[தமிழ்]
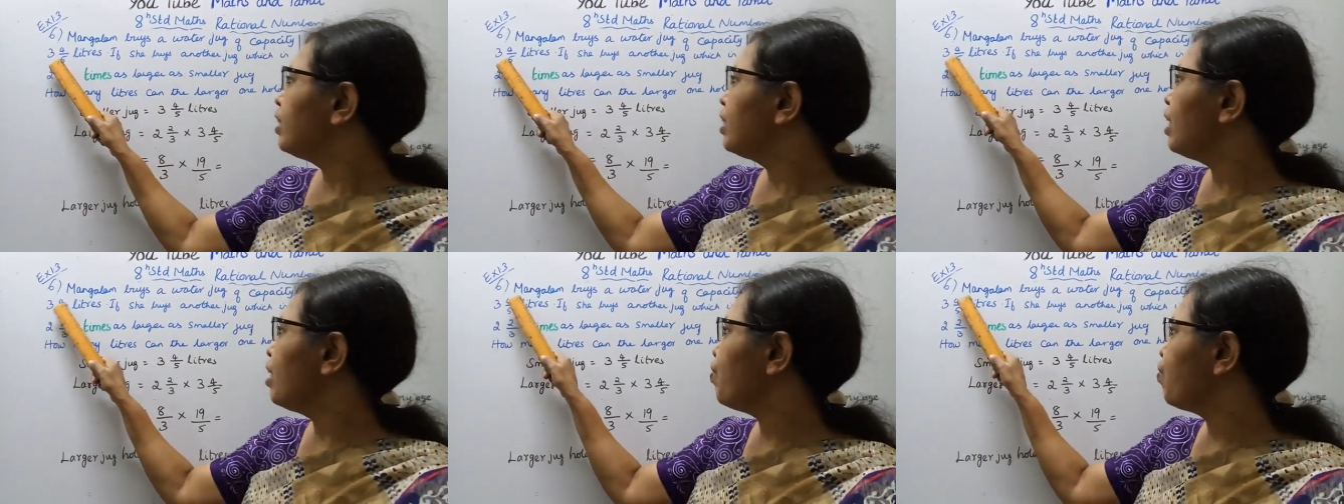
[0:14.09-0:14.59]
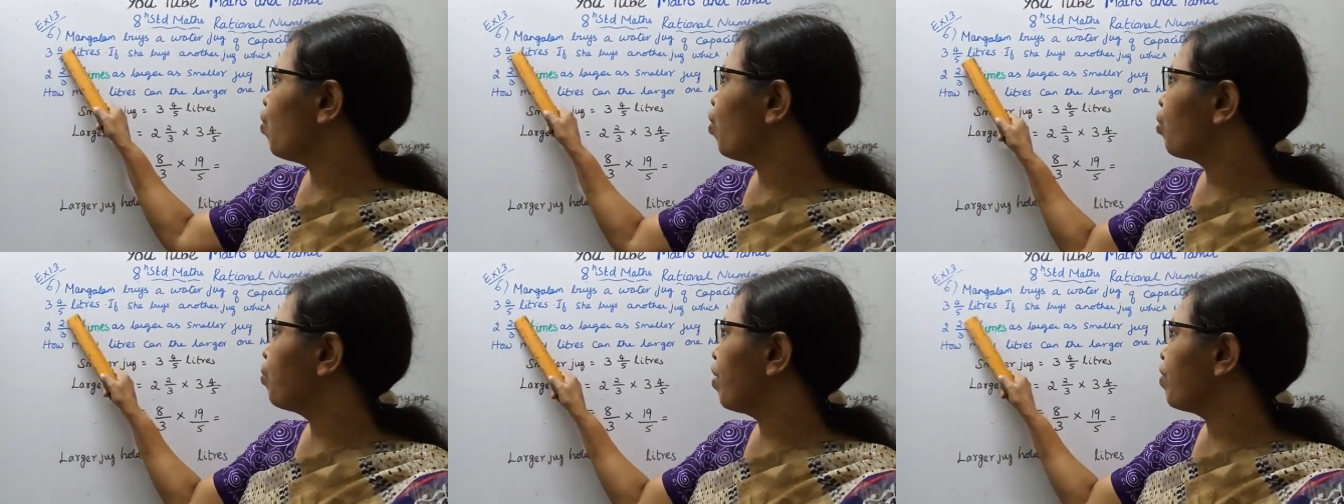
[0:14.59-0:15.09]
த்ரீ
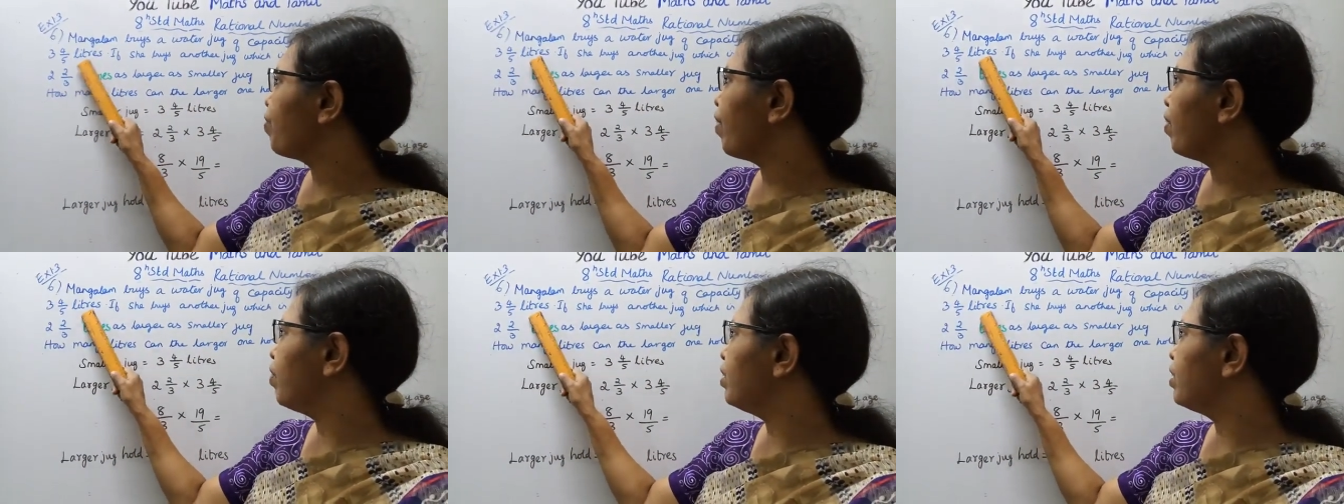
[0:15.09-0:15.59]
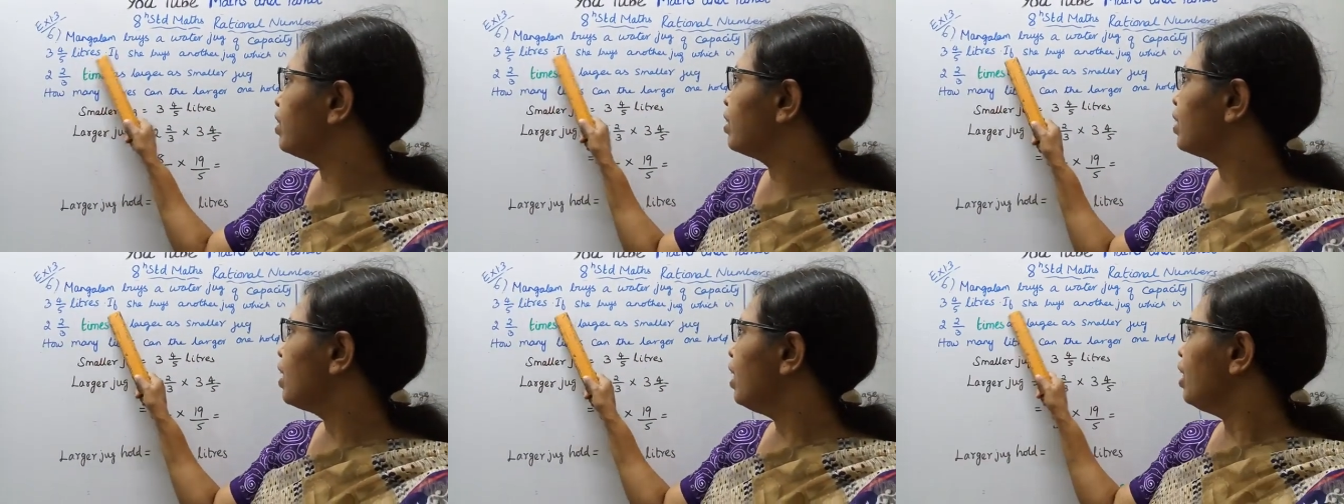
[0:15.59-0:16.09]
ஃபோர் பை ஃபைவ்
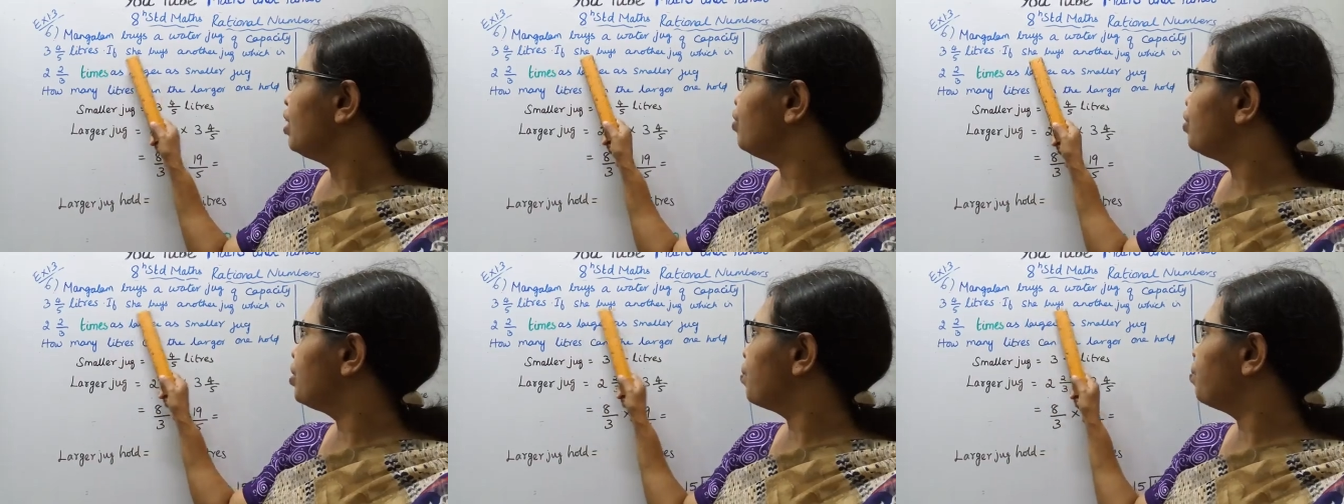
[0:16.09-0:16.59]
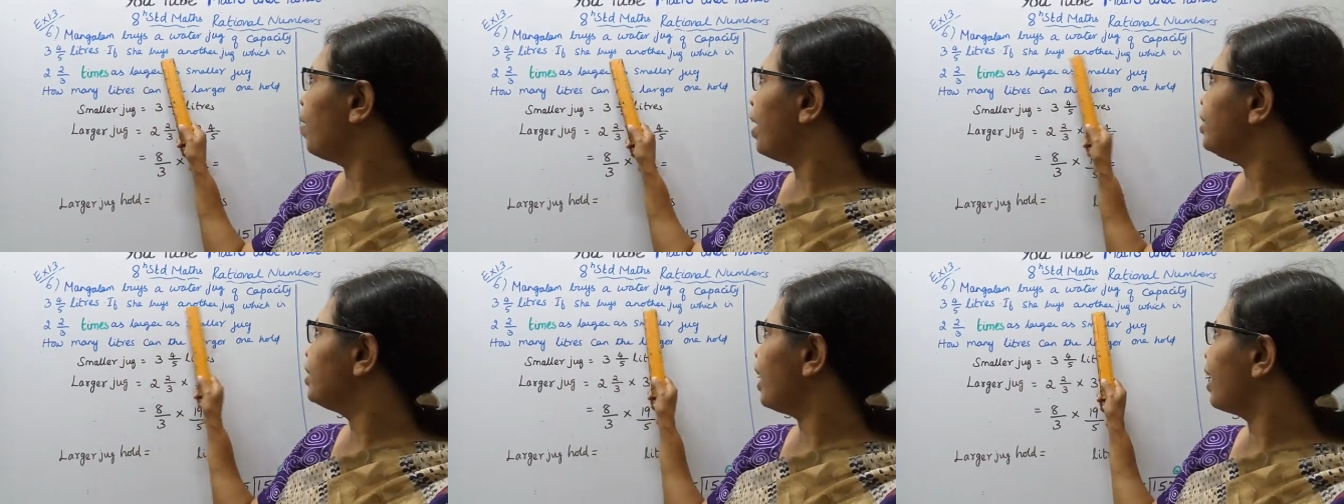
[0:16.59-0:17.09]
லிட்டர்ஸ் இஃப் ஷி
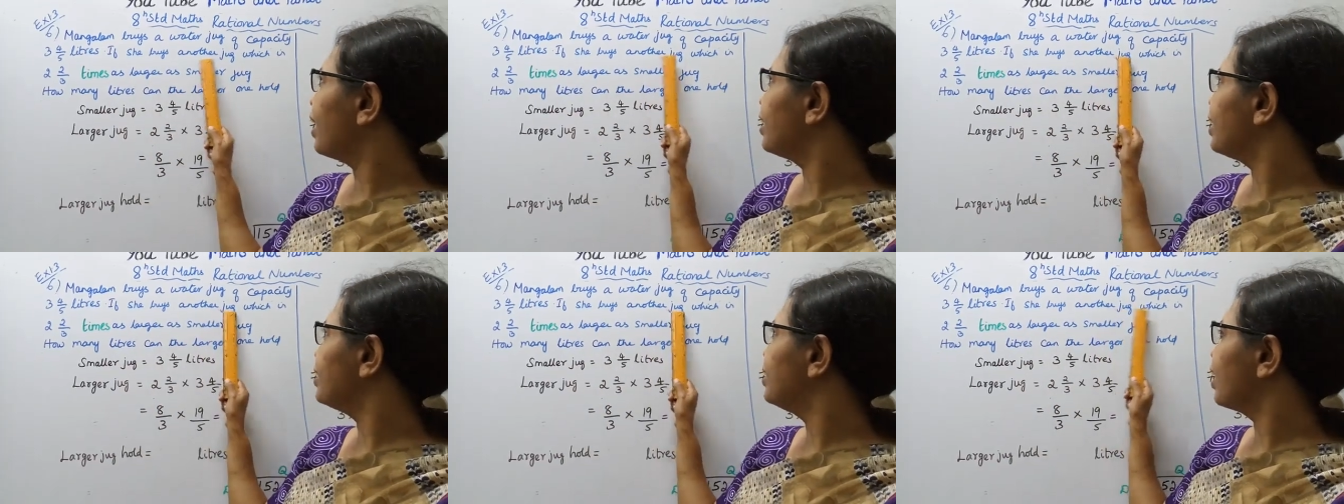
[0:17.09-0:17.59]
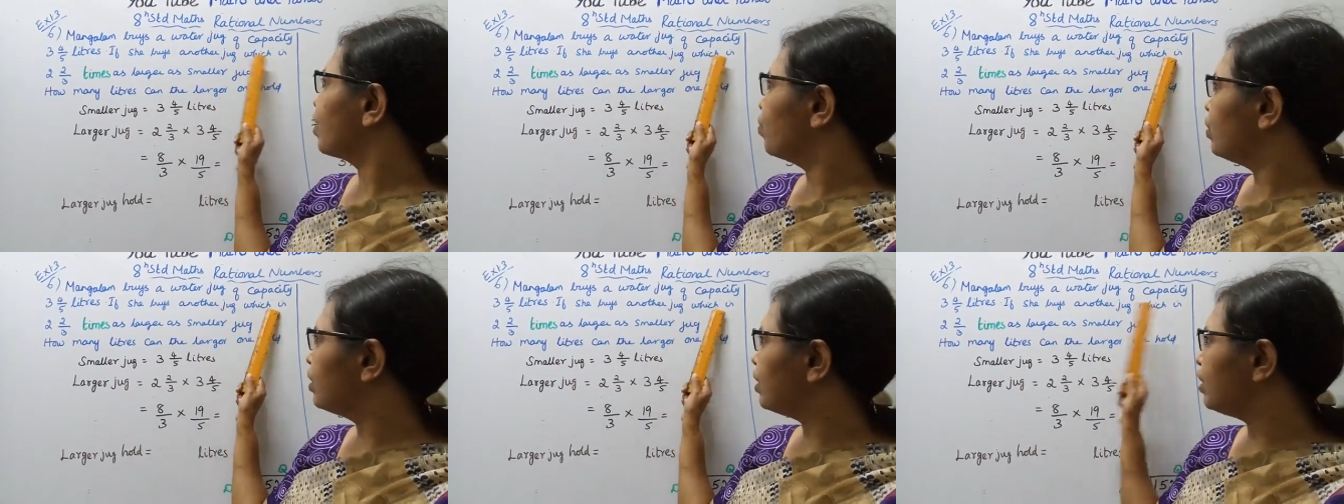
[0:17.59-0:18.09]
பைஸ் அனதர் ஜக்
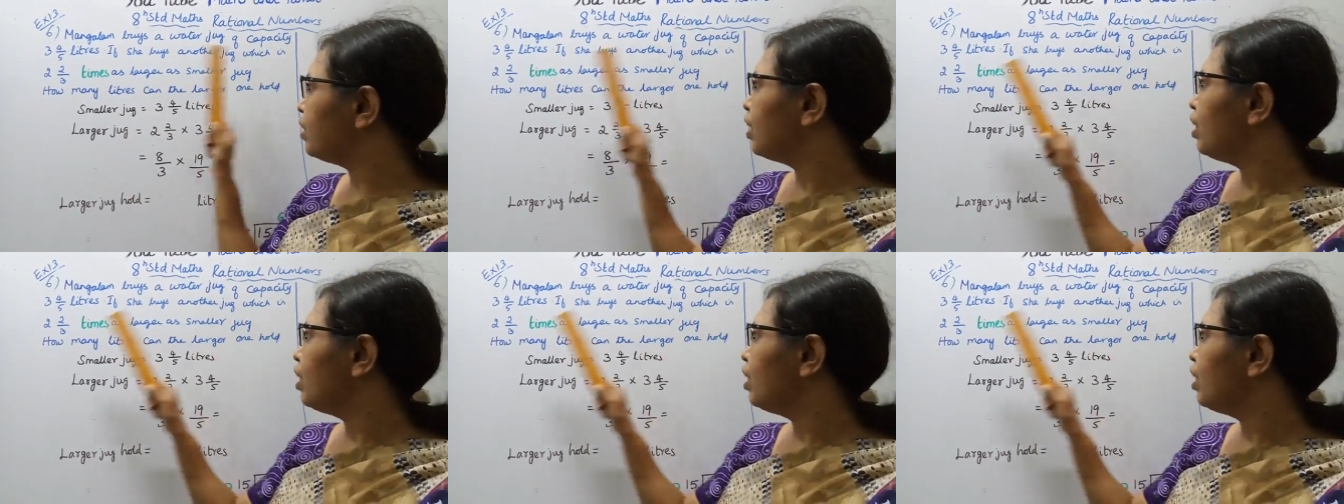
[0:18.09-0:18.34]
விச் இஸ்